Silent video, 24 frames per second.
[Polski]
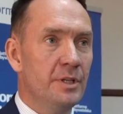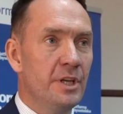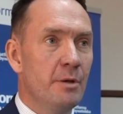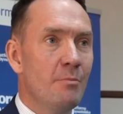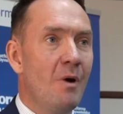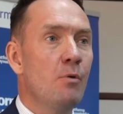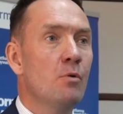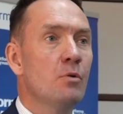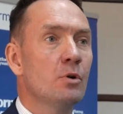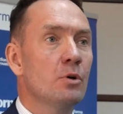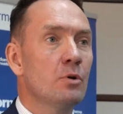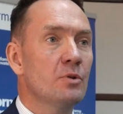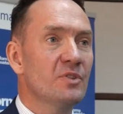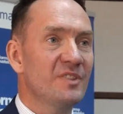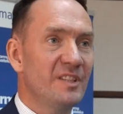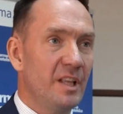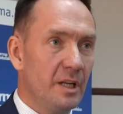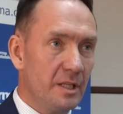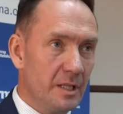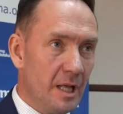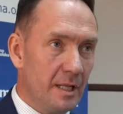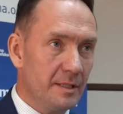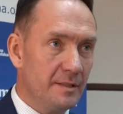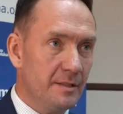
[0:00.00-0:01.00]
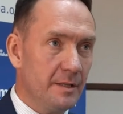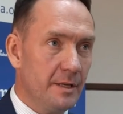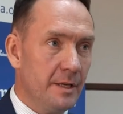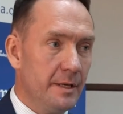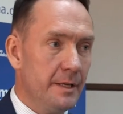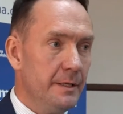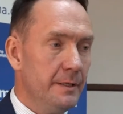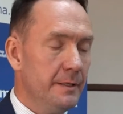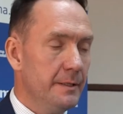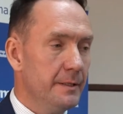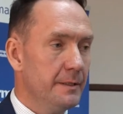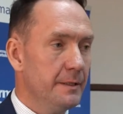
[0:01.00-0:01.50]
niemałą
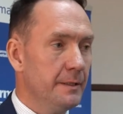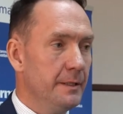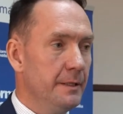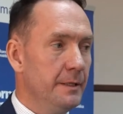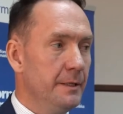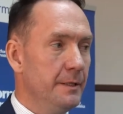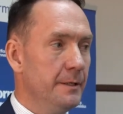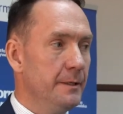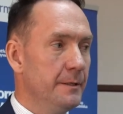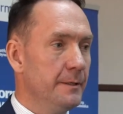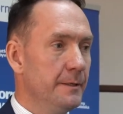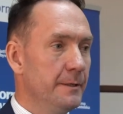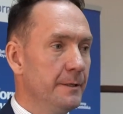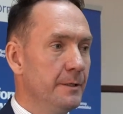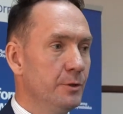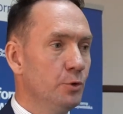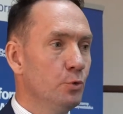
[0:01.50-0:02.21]
konsternację i e,